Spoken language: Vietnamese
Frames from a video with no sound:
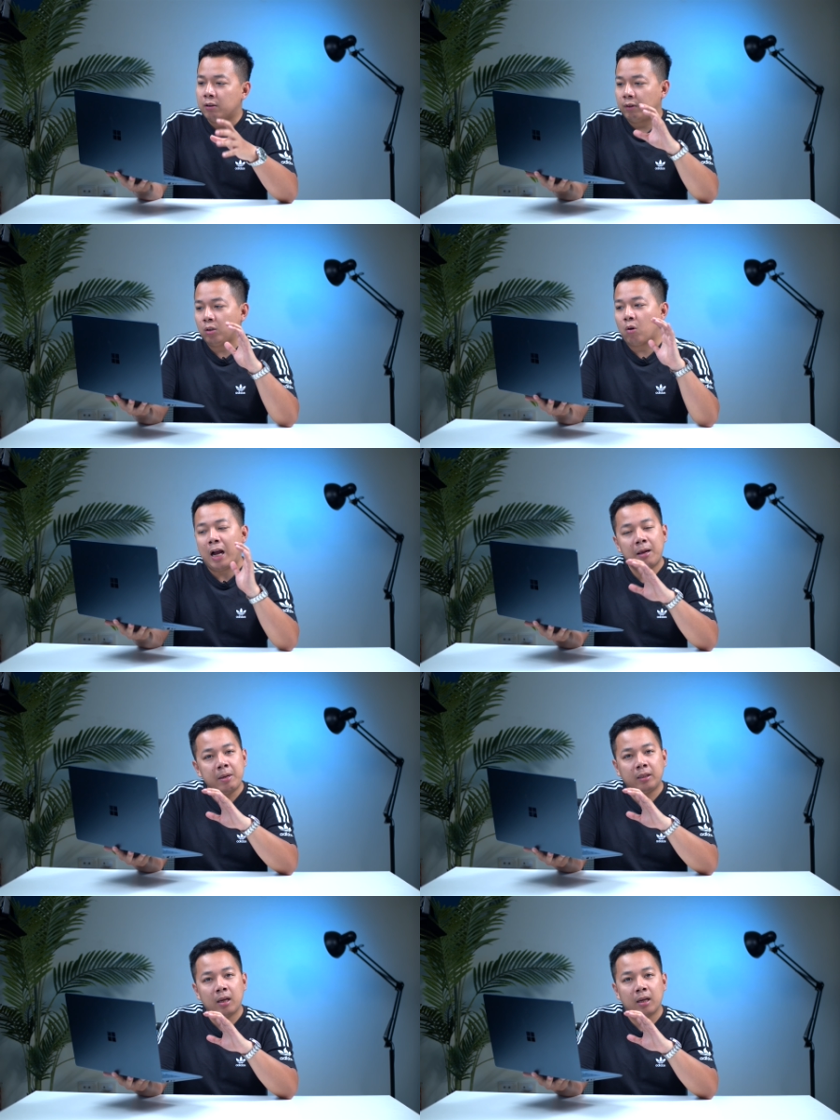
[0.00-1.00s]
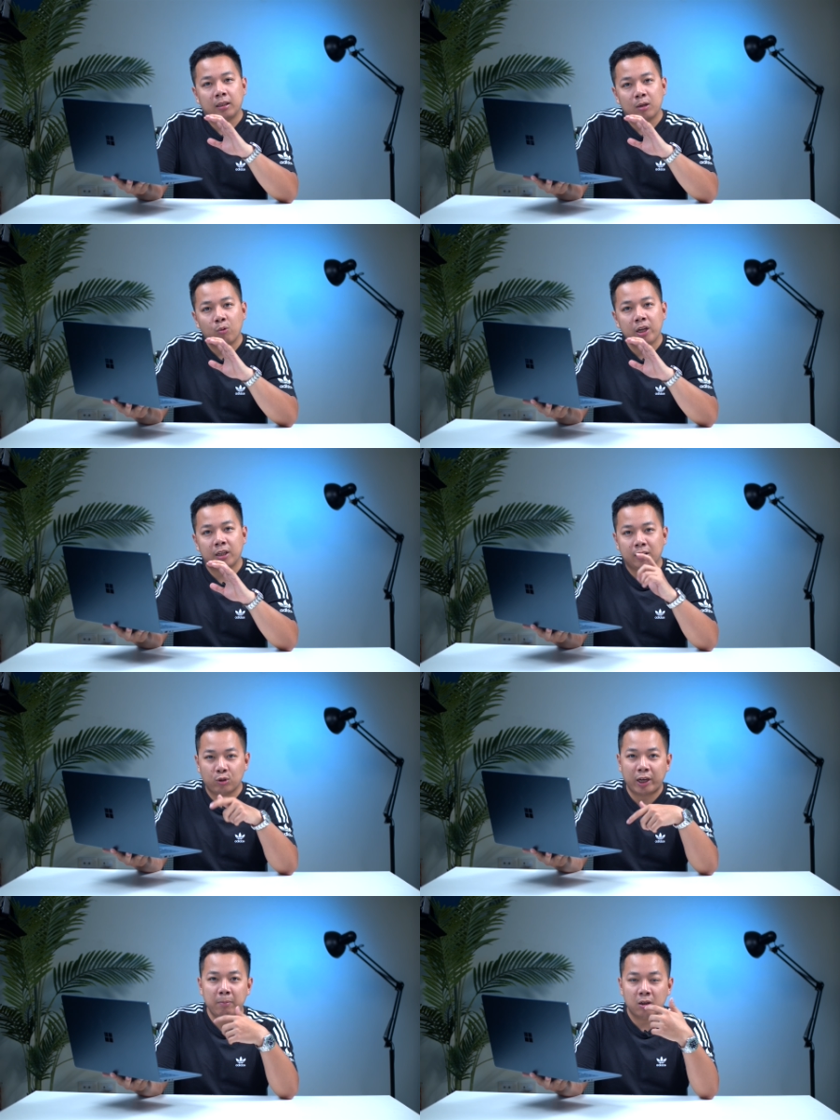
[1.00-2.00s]
vẫn có hai biến thể chiếu nghỉ để cho
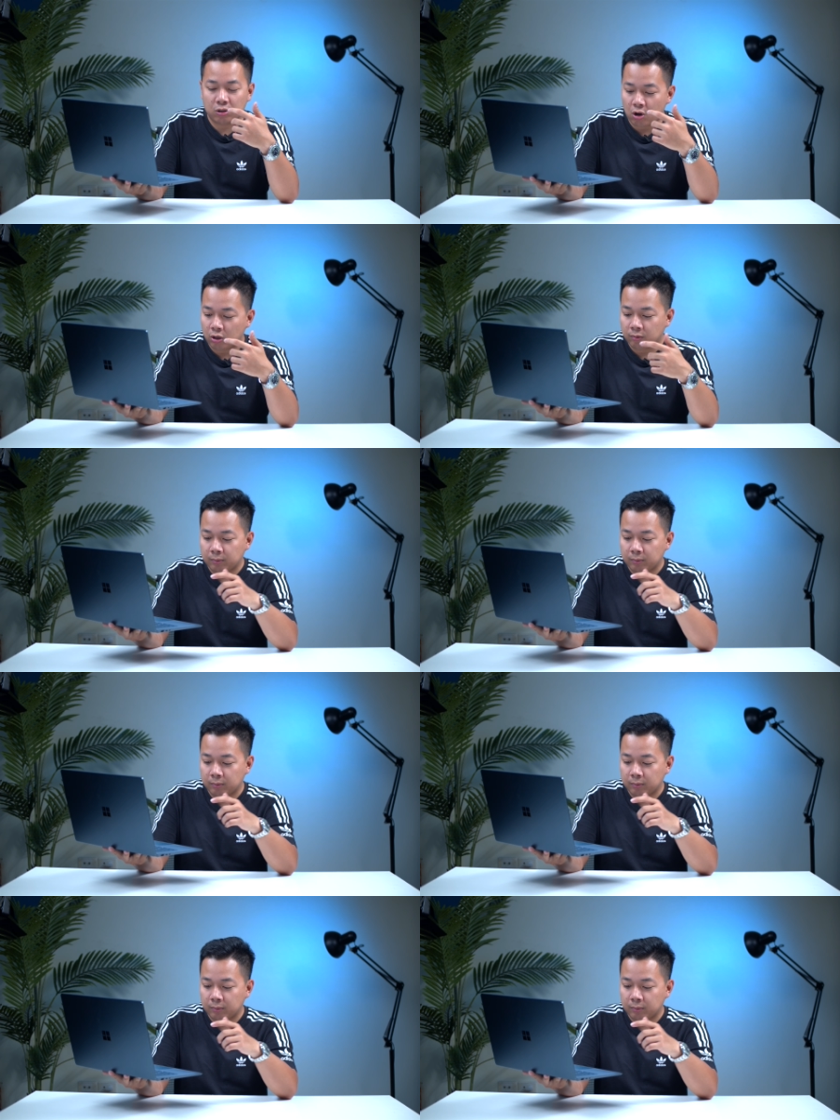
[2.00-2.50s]
anh em lựa chọn